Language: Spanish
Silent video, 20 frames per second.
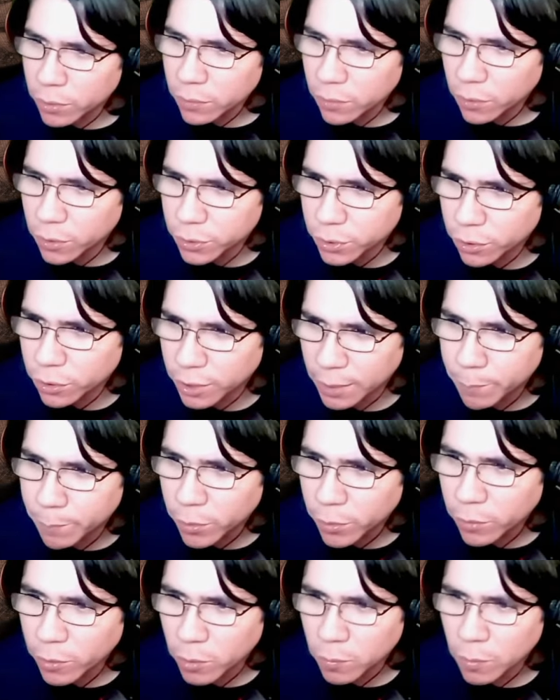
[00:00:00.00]
otro
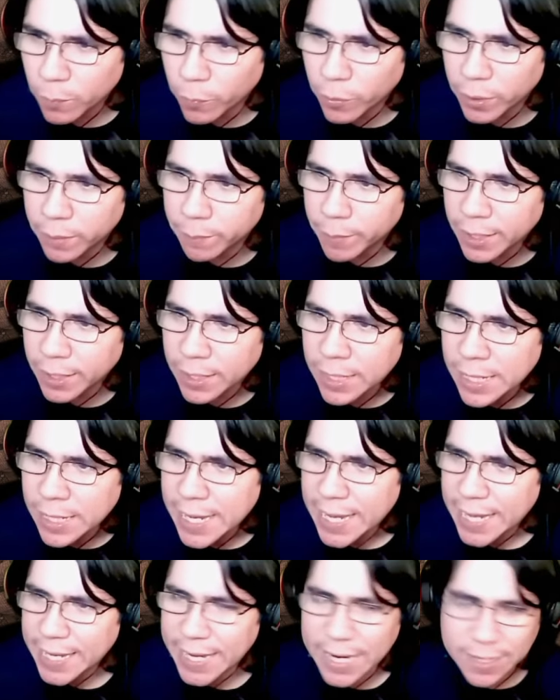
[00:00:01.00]
templo, como pueden ver,
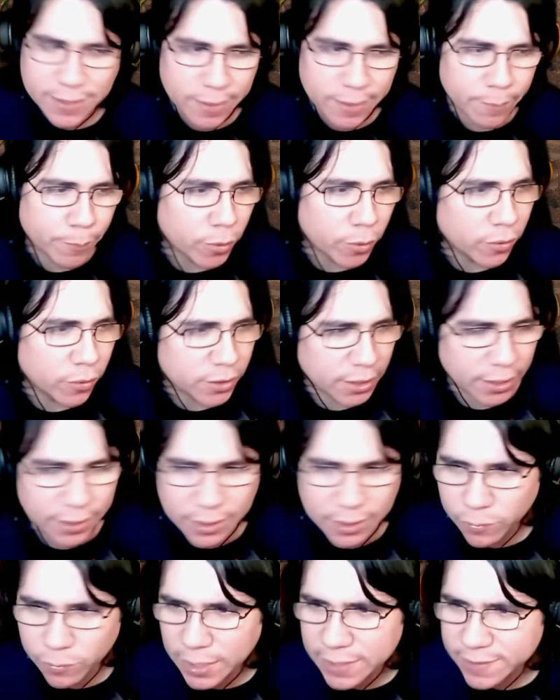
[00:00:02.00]
y el templo tiene
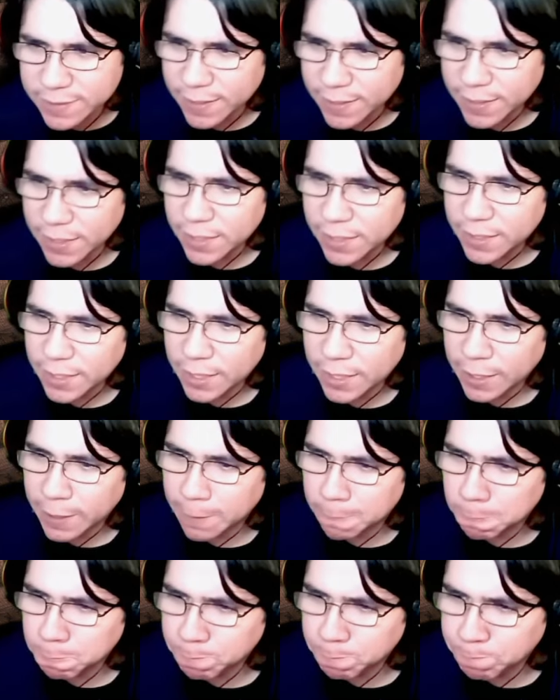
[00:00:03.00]
una serie de...
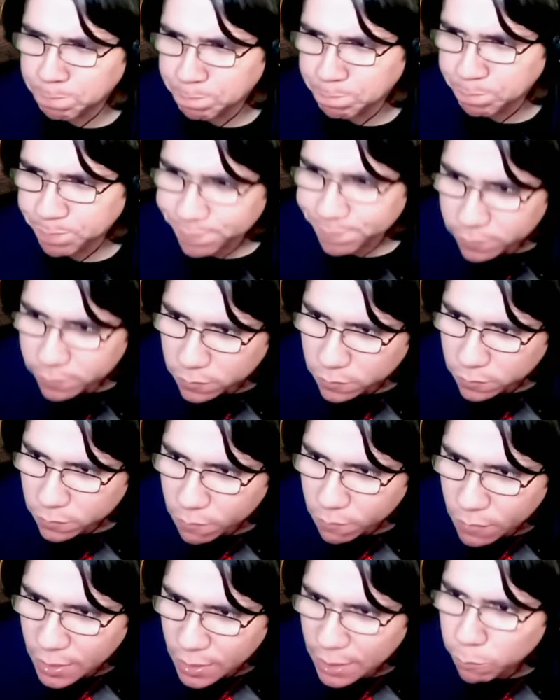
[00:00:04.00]
Mm,
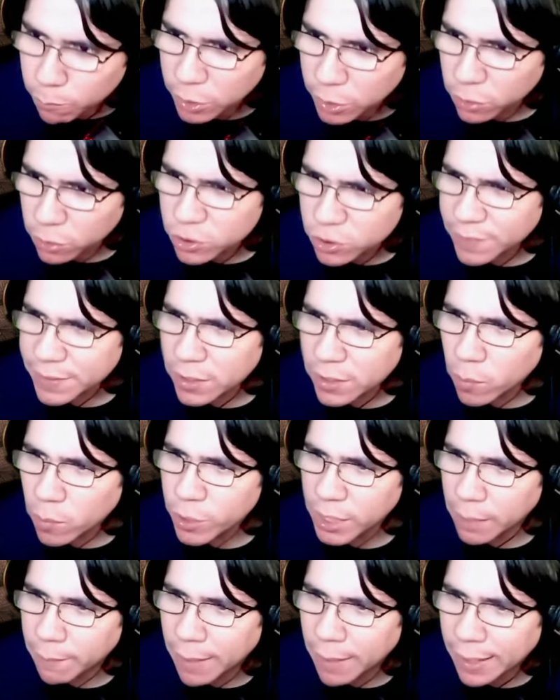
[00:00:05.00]
bueno, no sabría cómo
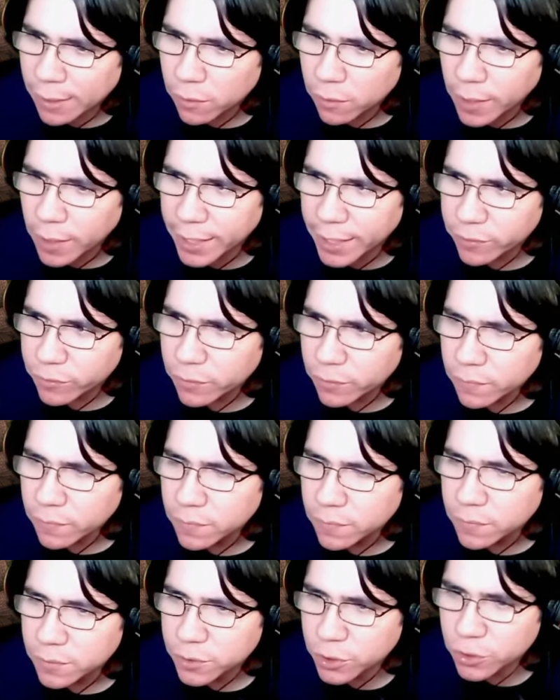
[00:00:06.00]
llamarlo a esto.
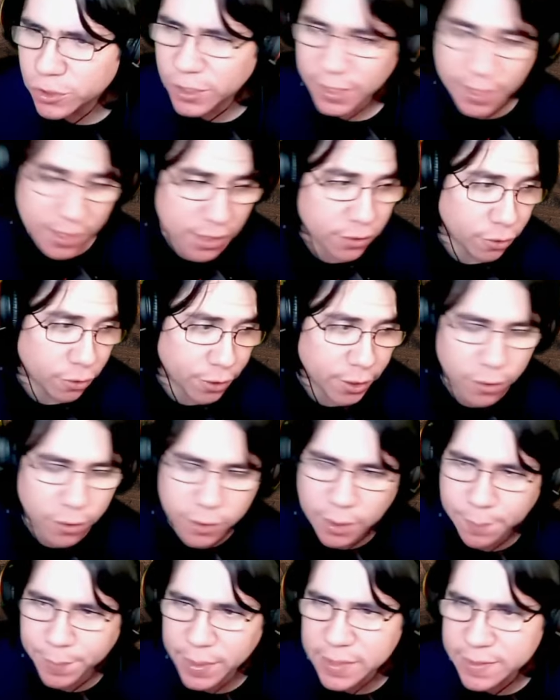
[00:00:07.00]
Yo sé que es histórico,
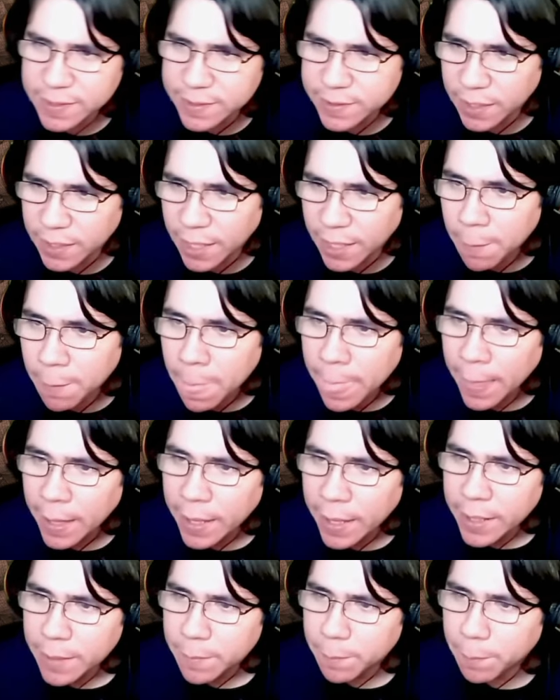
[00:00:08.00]
también se hacía
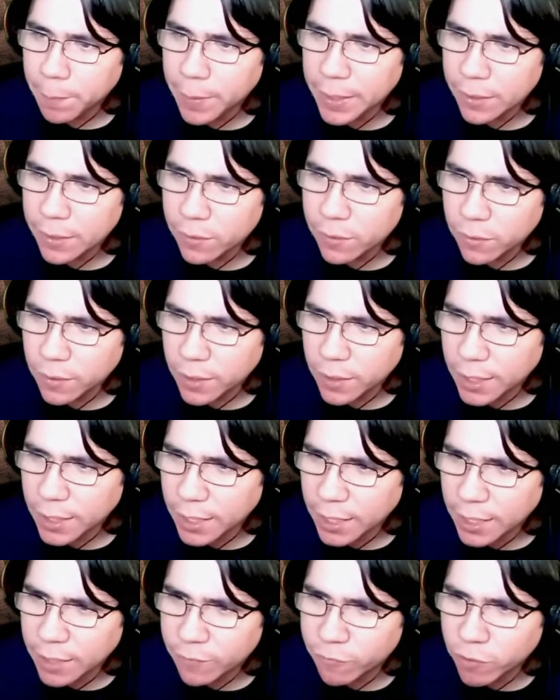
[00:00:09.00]
pero
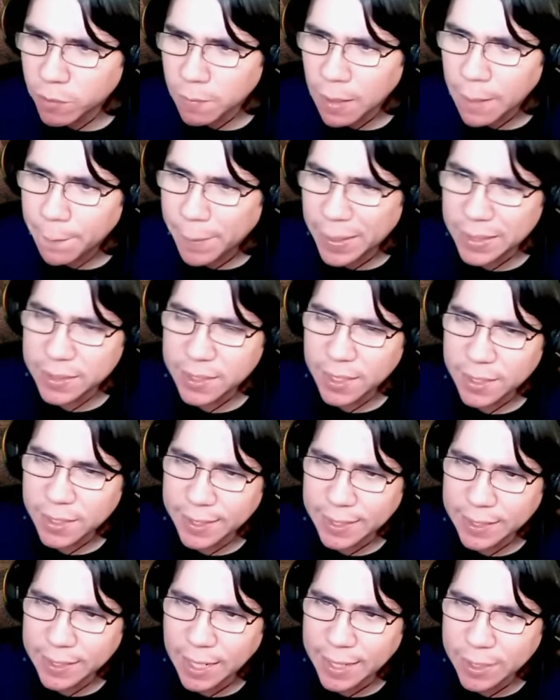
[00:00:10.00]
eh, formaba parte
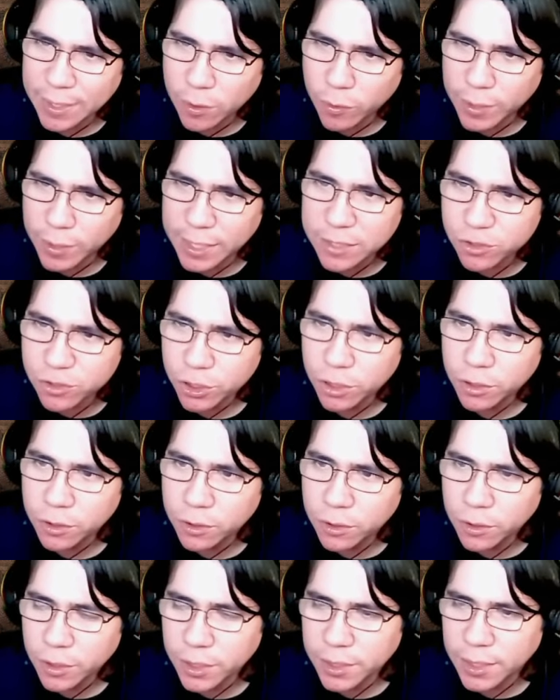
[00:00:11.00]
de, la decoración
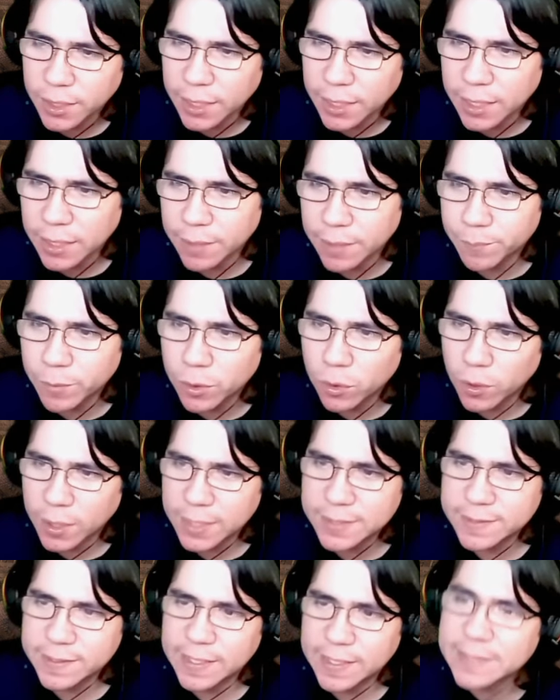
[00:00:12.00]
y de lo que
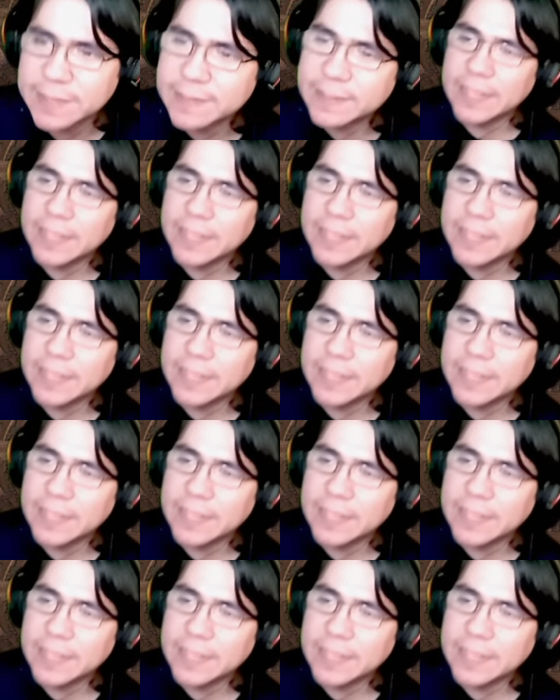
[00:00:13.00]
se hacía en